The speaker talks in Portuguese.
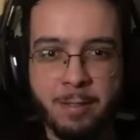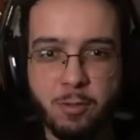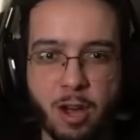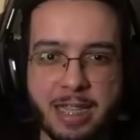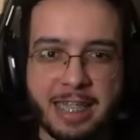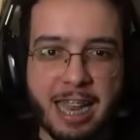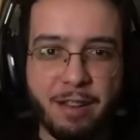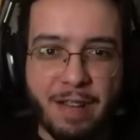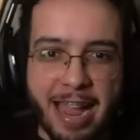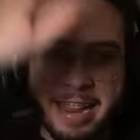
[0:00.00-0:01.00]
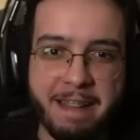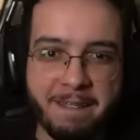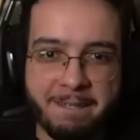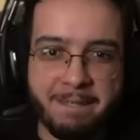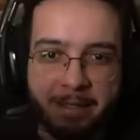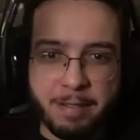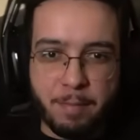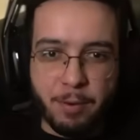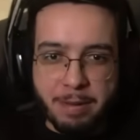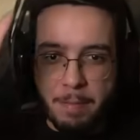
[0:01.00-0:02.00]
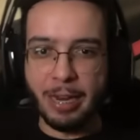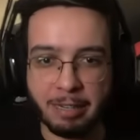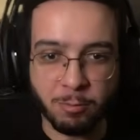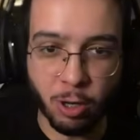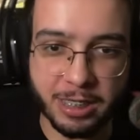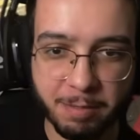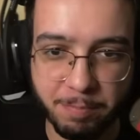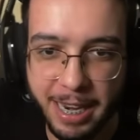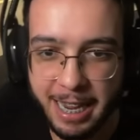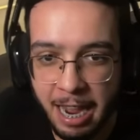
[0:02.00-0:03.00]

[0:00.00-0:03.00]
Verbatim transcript: Nossa, ele vai! Porque vai falar, nossa, aí.